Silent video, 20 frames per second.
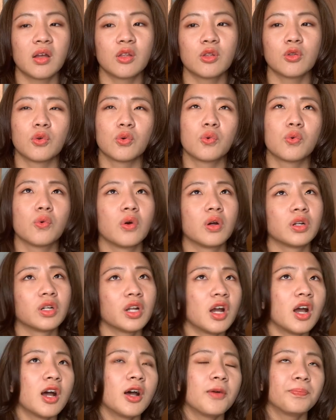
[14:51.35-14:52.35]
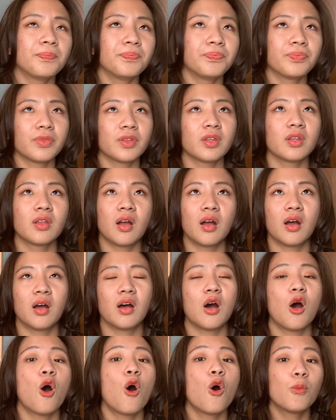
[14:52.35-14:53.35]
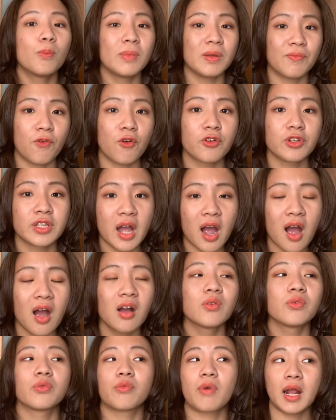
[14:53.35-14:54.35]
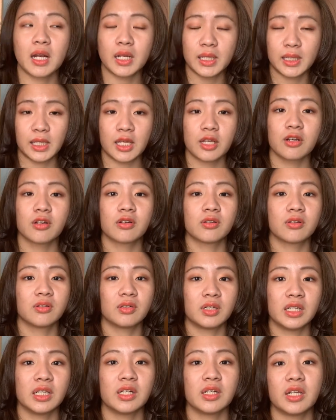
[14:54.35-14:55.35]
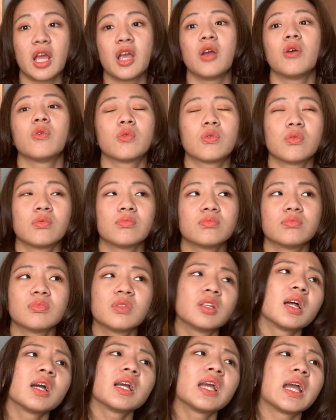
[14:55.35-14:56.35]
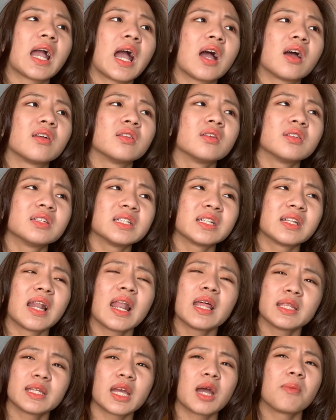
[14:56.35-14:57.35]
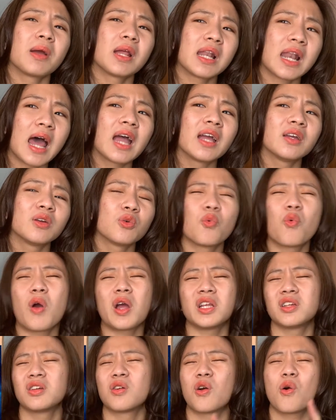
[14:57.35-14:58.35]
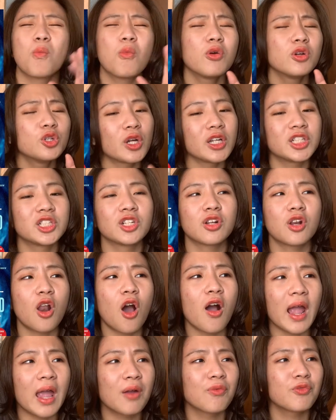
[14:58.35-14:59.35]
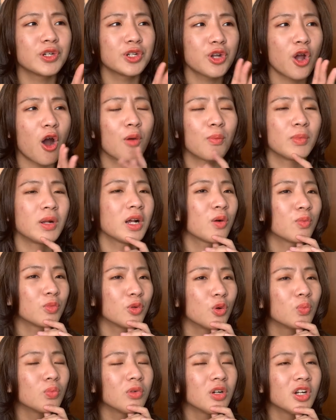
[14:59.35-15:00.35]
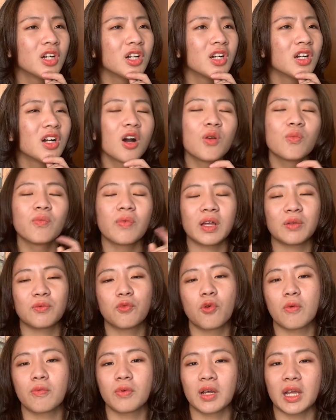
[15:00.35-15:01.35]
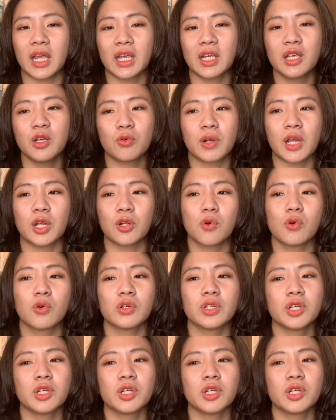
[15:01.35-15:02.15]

rồi cuốn um, uh, Home Before Dark của Riley Sager thì đều thực ra kể cả The Last Time I Lied ngoại có mỗi chuyện trừ Lock Every Door mới không đúng không phải phù với cái kiểu này thôi